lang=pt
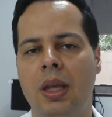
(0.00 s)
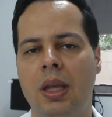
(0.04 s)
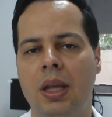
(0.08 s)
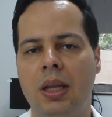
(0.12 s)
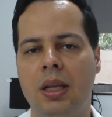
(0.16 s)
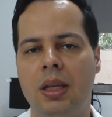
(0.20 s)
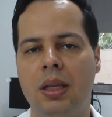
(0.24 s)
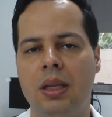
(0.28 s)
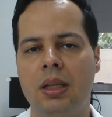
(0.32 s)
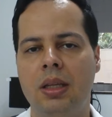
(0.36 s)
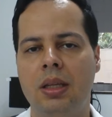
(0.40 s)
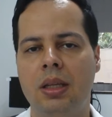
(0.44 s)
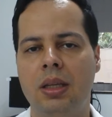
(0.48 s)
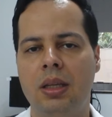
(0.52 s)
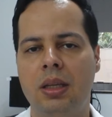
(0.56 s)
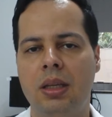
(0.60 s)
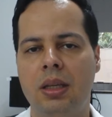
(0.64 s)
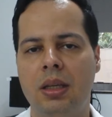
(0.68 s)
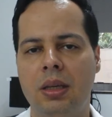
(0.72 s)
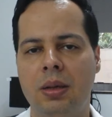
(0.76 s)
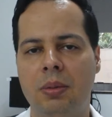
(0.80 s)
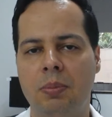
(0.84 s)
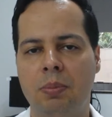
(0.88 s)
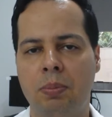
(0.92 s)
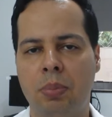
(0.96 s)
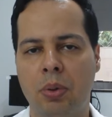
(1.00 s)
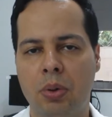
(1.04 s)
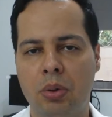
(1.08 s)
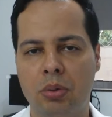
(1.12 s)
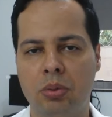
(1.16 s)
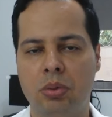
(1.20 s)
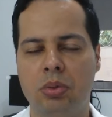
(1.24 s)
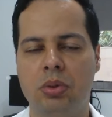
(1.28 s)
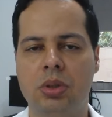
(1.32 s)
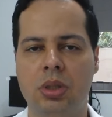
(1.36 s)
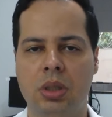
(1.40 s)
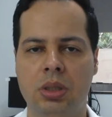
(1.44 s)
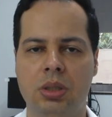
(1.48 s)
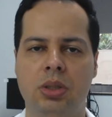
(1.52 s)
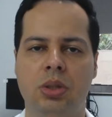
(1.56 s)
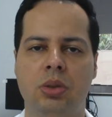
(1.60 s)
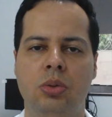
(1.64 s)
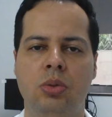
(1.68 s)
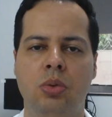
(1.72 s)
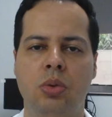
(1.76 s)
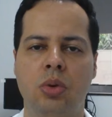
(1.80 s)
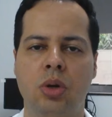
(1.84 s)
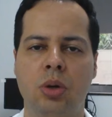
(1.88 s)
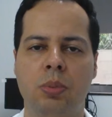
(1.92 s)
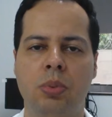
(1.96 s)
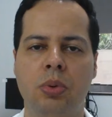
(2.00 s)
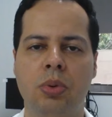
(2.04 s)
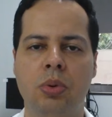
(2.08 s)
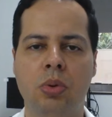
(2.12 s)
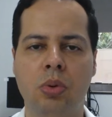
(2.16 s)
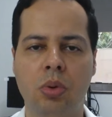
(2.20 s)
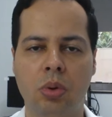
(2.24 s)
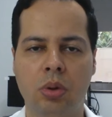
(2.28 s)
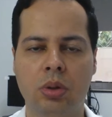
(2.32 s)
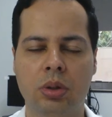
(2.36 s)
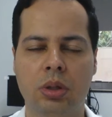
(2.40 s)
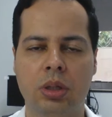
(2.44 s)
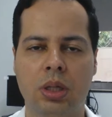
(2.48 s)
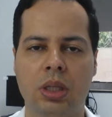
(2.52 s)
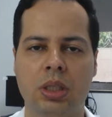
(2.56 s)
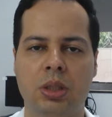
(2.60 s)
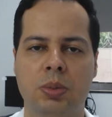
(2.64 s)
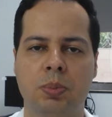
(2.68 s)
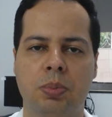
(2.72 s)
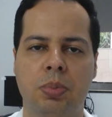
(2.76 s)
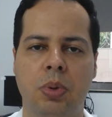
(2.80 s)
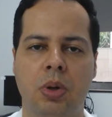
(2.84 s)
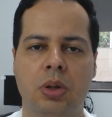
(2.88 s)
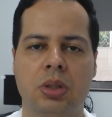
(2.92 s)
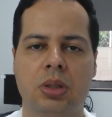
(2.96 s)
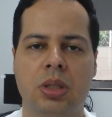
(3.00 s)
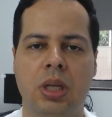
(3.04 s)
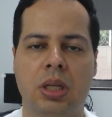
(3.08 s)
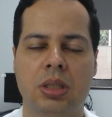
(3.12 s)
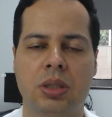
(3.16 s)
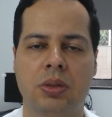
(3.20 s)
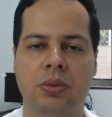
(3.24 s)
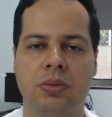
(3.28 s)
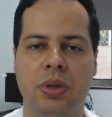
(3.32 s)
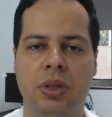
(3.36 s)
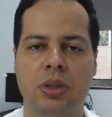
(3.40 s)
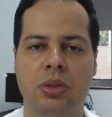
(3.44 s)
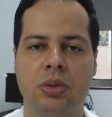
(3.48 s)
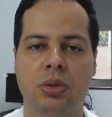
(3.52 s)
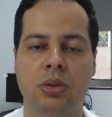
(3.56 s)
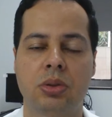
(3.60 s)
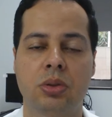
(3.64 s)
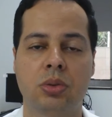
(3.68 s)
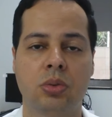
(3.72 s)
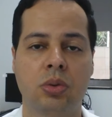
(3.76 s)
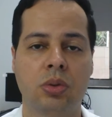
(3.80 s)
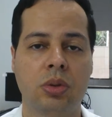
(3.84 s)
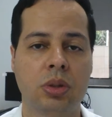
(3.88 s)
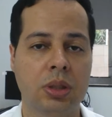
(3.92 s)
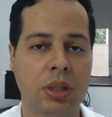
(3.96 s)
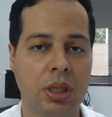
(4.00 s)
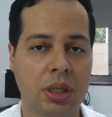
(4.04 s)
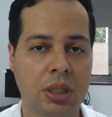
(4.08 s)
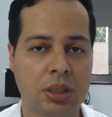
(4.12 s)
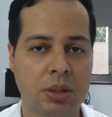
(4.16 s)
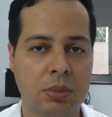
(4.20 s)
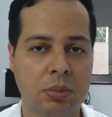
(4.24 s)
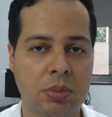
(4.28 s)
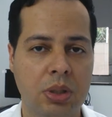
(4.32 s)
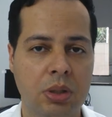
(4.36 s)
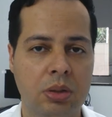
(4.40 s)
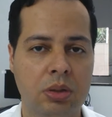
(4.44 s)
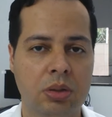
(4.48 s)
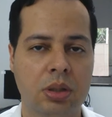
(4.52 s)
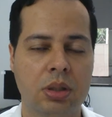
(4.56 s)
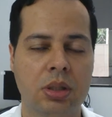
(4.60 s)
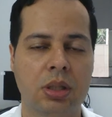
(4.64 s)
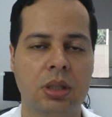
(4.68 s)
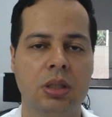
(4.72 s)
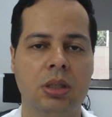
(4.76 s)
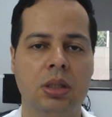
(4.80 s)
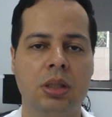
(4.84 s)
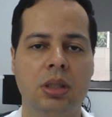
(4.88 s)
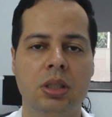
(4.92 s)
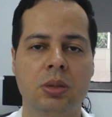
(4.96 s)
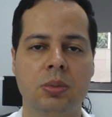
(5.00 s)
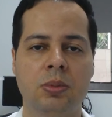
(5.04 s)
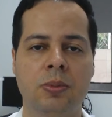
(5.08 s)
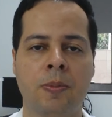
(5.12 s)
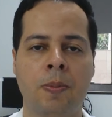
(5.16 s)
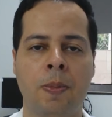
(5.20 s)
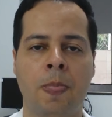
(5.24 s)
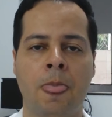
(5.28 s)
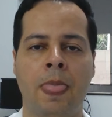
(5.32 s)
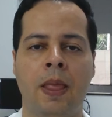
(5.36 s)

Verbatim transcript: ele produz anticorpo contra esse processo infeccioso, contra esse microorganismo,